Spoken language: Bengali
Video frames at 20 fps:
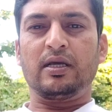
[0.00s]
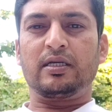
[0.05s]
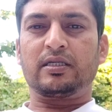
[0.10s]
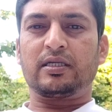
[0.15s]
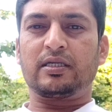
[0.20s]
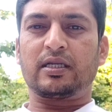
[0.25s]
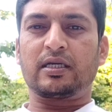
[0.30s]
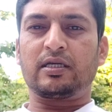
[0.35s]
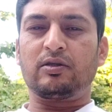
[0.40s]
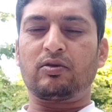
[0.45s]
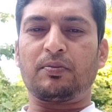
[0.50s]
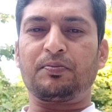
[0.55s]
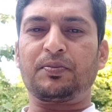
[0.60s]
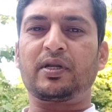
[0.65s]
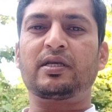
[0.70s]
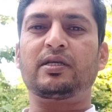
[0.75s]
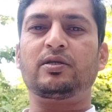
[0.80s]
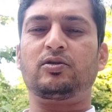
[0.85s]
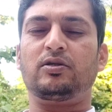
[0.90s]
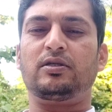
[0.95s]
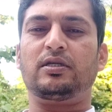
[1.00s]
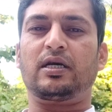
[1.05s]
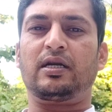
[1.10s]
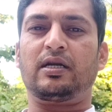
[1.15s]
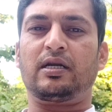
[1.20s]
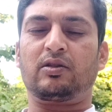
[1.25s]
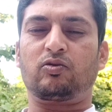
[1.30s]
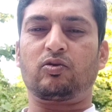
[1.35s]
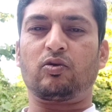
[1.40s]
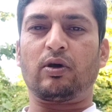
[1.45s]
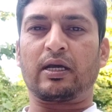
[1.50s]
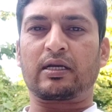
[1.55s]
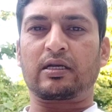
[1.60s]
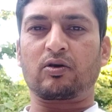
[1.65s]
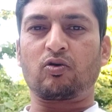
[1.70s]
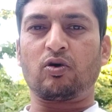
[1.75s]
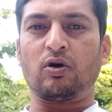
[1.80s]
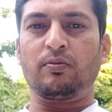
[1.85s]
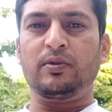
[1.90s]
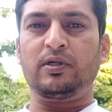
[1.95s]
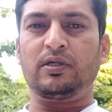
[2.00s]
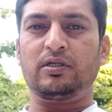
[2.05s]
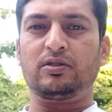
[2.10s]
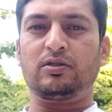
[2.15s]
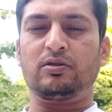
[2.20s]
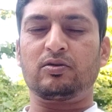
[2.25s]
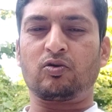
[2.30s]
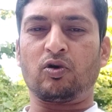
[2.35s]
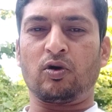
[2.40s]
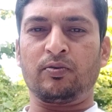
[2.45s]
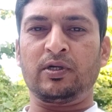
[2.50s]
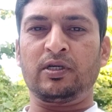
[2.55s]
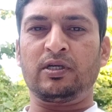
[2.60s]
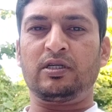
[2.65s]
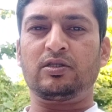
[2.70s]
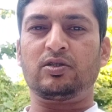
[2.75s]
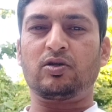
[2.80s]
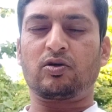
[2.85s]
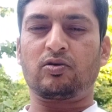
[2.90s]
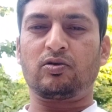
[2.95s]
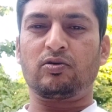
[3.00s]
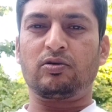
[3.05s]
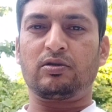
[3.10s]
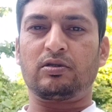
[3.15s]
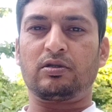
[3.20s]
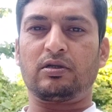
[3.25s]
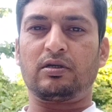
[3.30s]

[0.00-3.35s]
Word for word: সেটা কিন্তু আপনার কিছুই জানেন না তো একটা কমিটি কমিউনিটি যখন